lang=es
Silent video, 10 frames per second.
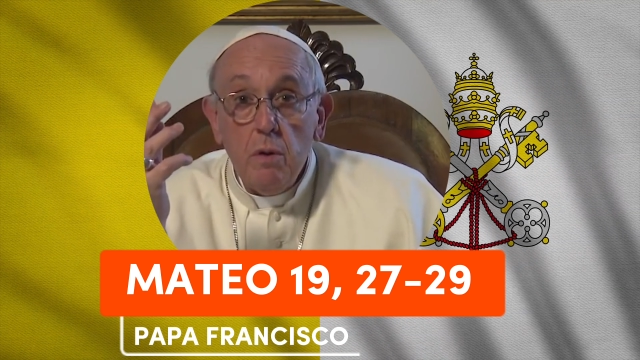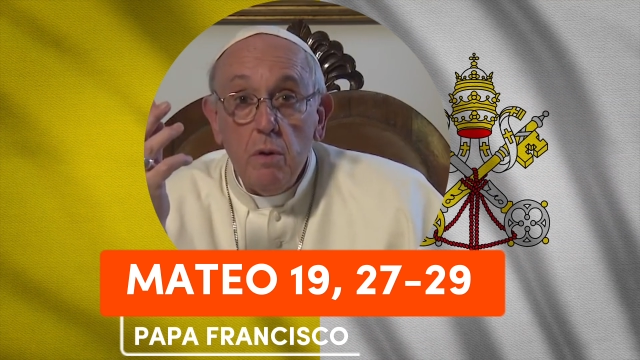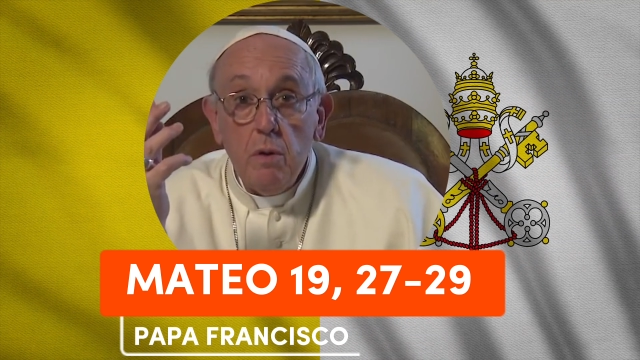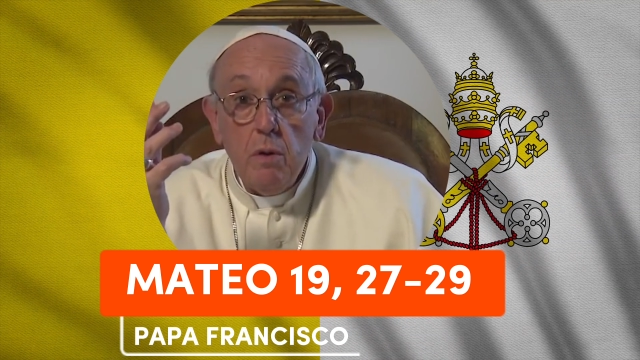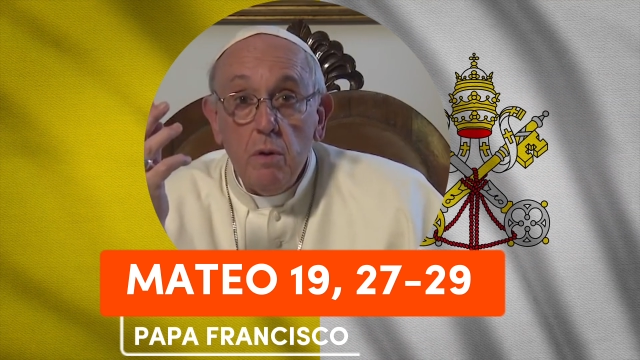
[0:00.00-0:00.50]

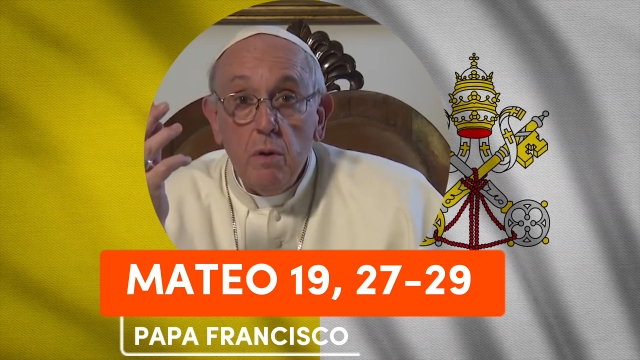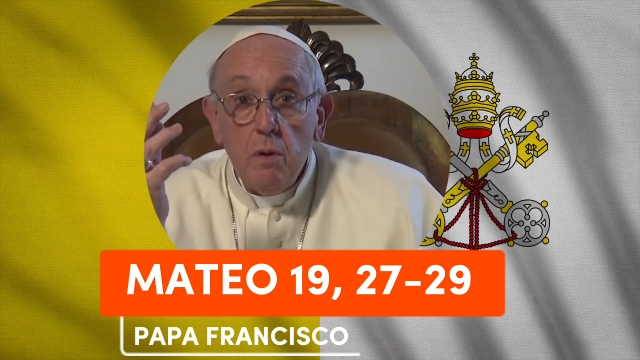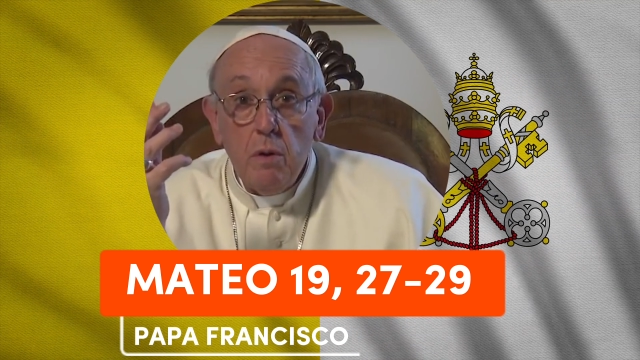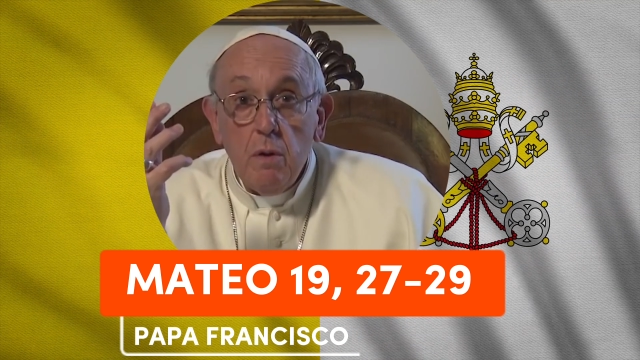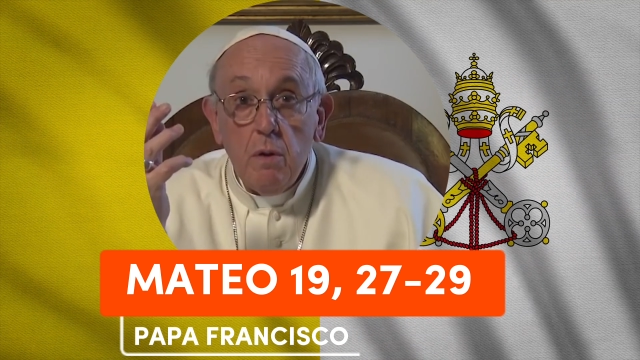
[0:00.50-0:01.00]
para
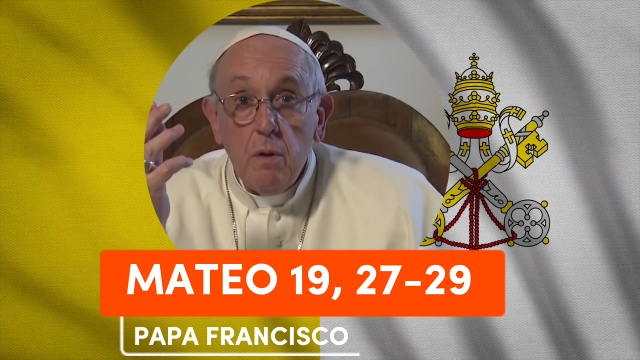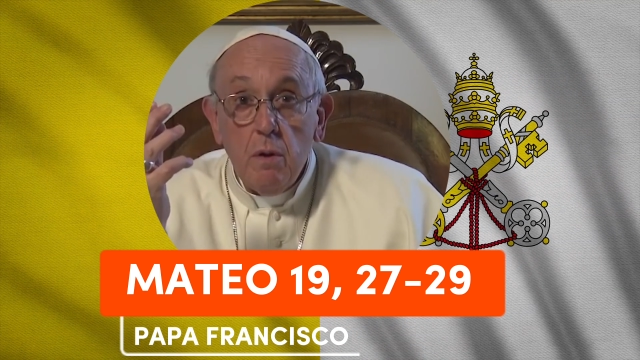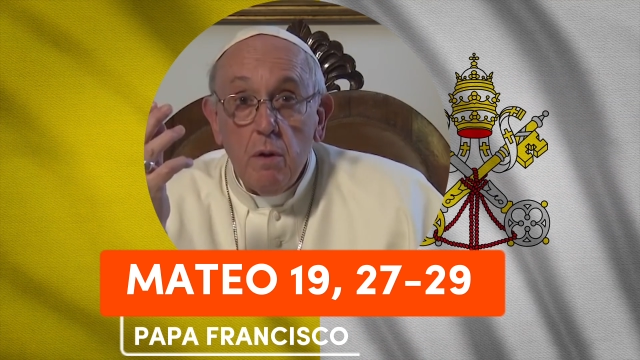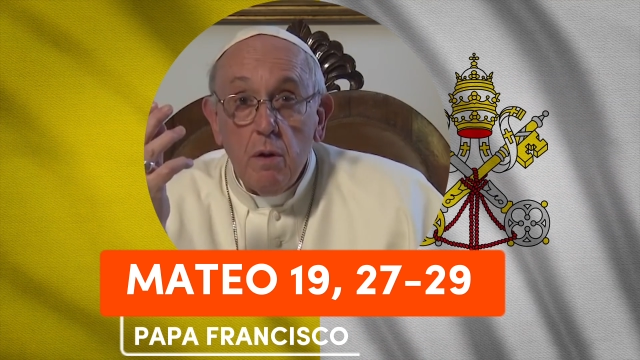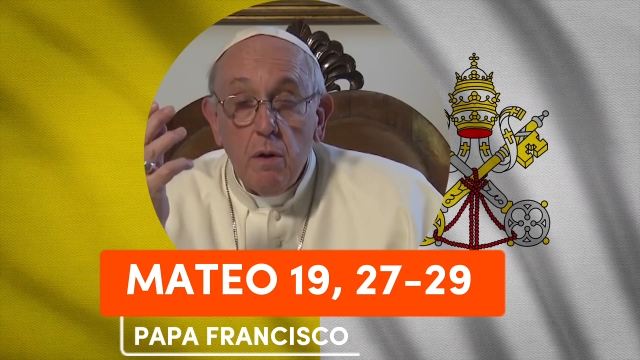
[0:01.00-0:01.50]
juzgar a las
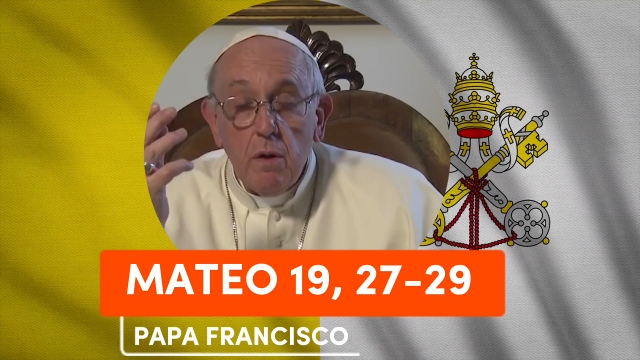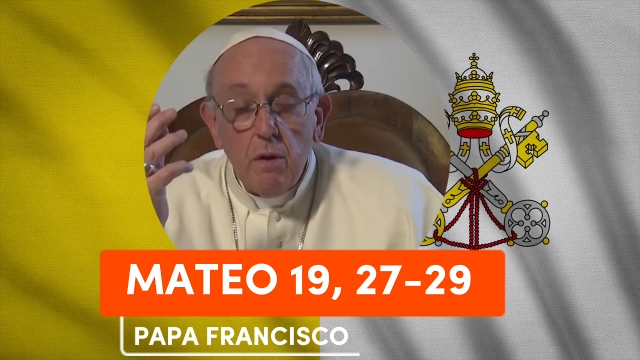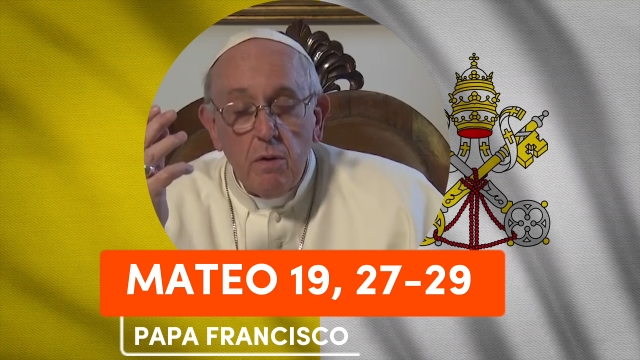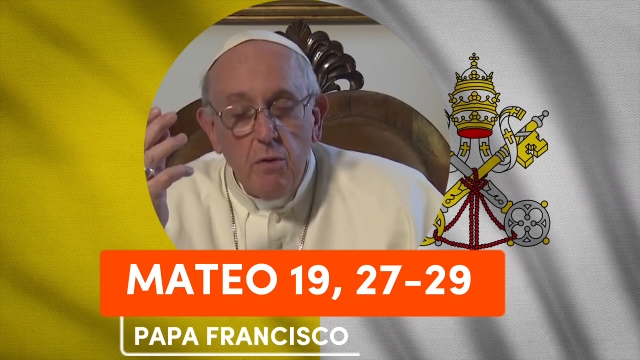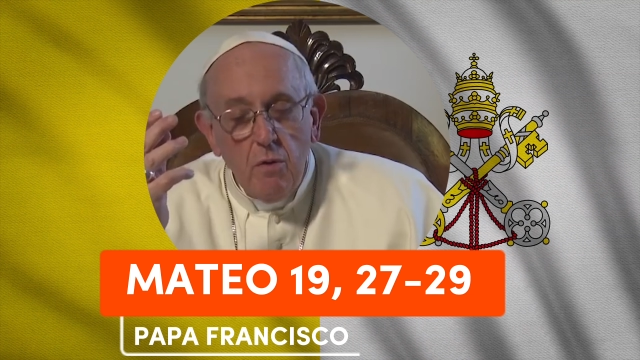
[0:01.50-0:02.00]
doce tribus
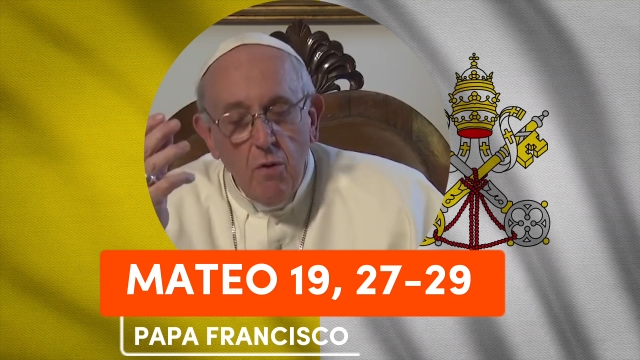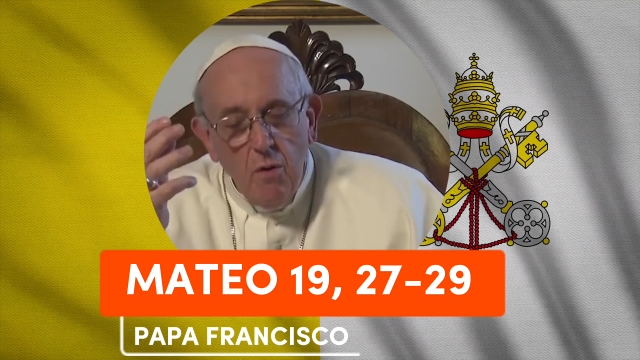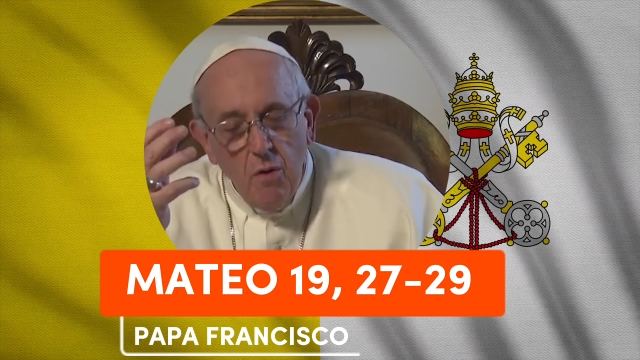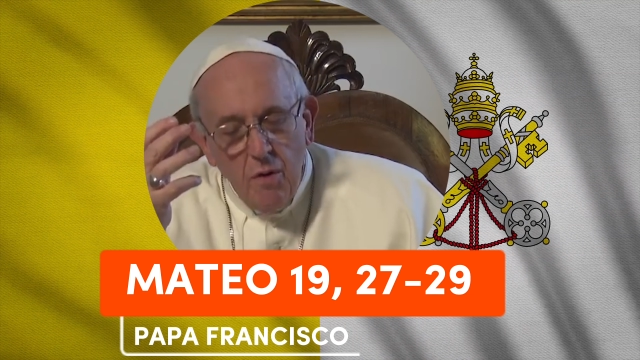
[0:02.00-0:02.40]
de Israel.